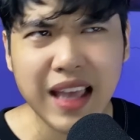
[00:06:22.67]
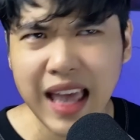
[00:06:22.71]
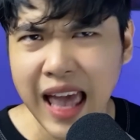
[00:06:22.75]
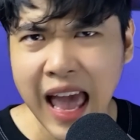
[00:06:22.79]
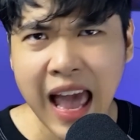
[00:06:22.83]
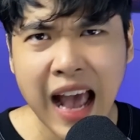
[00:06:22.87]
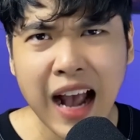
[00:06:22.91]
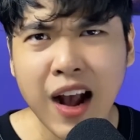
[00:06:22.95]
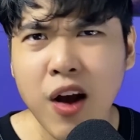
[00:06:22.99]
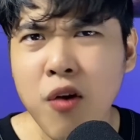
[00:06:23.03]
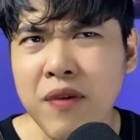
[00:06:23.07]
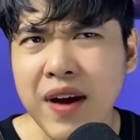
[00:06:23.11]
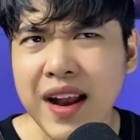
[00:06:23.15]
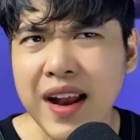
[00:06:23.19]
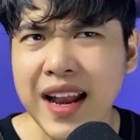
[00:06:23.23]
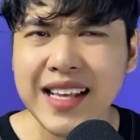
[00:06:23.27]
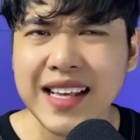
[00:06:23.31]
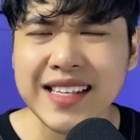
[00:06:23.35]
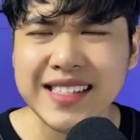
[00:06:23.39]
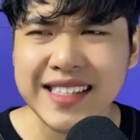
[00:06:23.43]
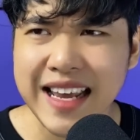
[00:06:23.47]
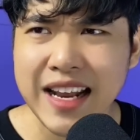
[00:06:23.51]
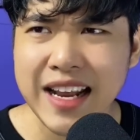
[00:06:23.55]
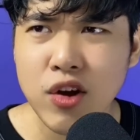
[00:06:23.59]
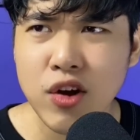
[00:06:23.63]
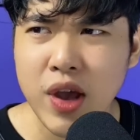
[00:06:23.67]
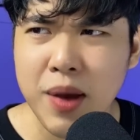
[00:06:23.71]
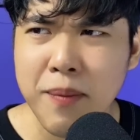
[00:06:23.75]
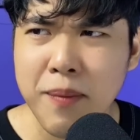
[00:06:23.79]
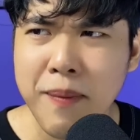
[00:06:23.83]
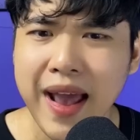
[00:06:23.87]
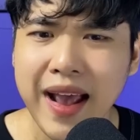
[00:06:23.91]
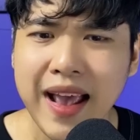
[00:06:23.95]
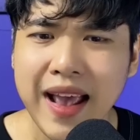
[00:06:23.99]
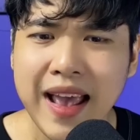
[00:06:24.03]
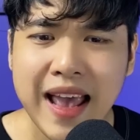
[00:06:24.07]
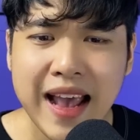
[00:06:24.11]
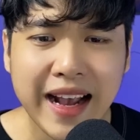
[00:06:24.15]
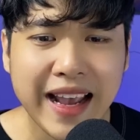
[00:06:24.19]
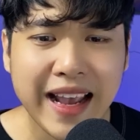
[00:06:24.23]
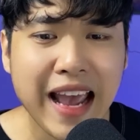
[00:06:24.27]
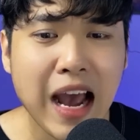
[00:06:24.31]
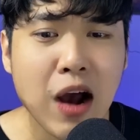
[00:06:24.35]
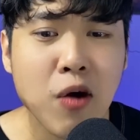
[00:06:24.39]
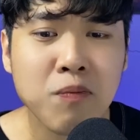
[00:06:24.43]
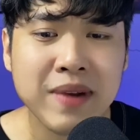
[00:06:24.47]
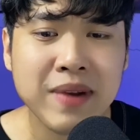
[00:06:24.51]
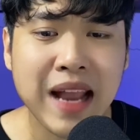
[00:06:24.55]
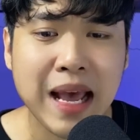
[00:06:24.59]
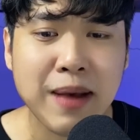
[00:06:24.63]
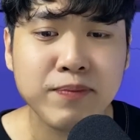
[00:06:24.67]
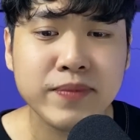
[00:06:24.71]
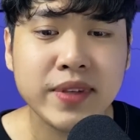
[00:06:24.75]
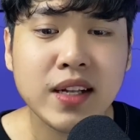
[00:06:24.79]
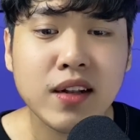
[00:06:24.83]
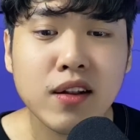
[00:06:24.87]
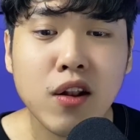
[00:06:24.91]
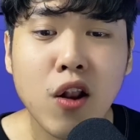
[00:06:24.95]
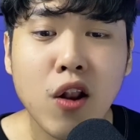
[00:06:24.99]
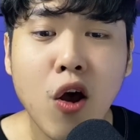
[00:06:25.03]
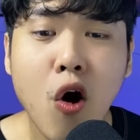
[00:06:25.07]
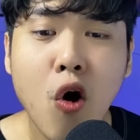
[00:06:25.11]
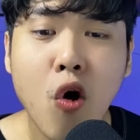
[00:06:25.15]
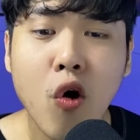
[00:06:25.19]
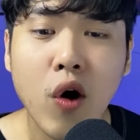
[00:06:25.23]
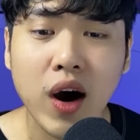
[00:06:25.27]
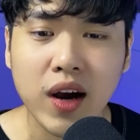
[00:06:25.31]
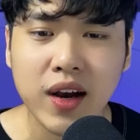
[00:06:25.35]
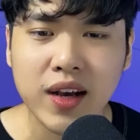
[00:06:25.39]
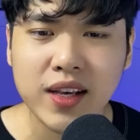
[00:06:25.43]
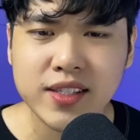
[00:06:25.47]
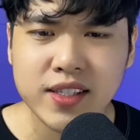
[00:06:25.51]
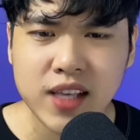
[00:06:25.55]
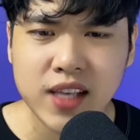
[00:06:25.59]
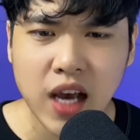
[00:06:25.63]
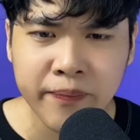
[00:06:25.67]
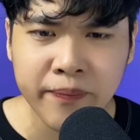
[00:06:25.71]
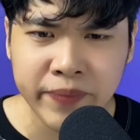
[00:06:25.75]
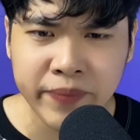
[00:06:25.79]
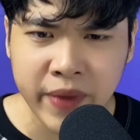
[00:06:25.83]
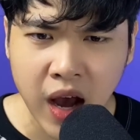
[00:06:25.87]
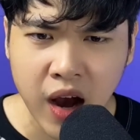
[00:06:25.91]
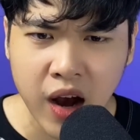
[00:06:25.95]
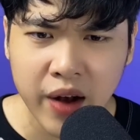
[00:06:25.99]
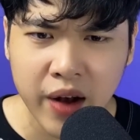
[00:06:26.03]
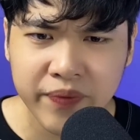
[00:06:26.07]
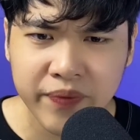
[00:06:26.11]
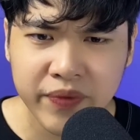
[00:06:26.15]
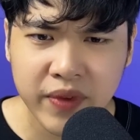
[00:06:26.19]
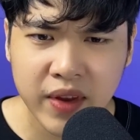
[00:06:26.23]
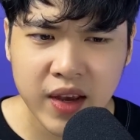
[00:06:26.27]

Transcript: à không phải lái xe đâu các bạn, cái ông đạp xích lô ở cái xóm đó.